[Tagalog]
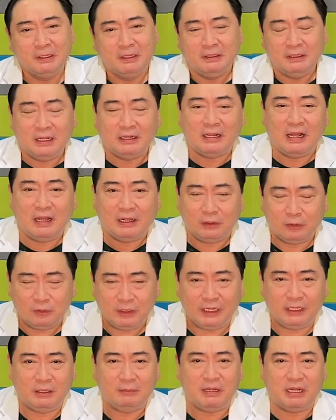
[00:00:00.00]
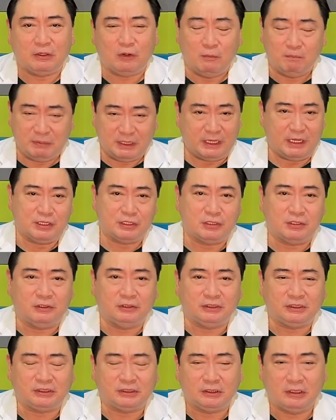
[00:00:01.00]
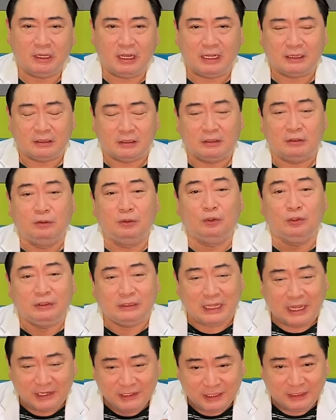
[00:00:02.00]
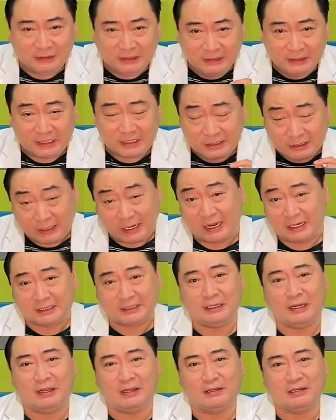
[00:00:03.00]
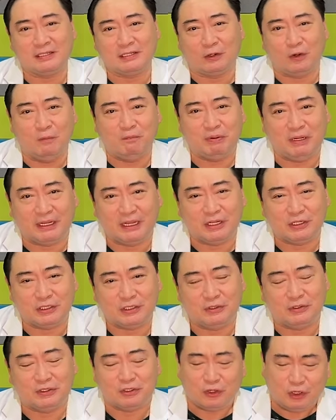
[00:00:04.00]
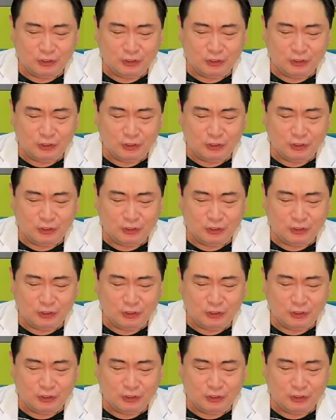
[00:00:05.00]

nagkakaroon ngayon ng mga complications. At doon tayo nadidisgrasya sa complications. So